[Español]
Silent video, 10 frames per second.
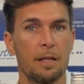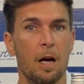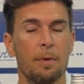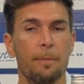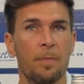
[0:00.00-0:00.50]

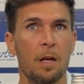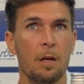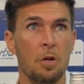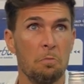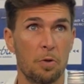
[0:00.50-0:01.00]
Javi.
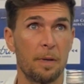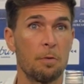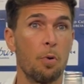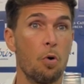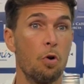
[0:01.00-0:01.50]
Pues
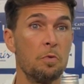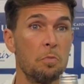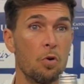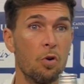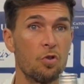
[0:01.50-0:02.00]
pasa un poco lo
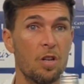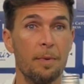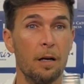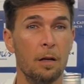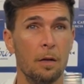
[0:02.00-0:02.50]
mismo con
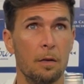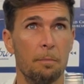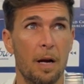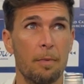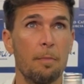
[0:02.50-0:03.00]
Josema.
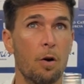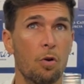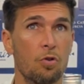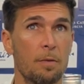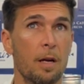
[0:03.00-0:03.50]
Para mí el
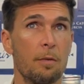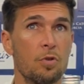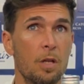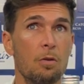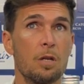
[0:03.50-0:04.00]
mejor Josema que
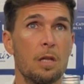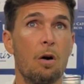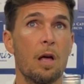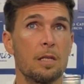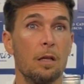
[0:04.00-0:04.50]
hemos tenido hasta
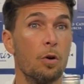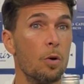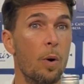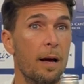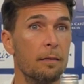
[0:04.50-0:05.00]
ahora es el de
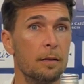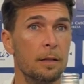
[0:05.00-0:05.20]
Orihuela.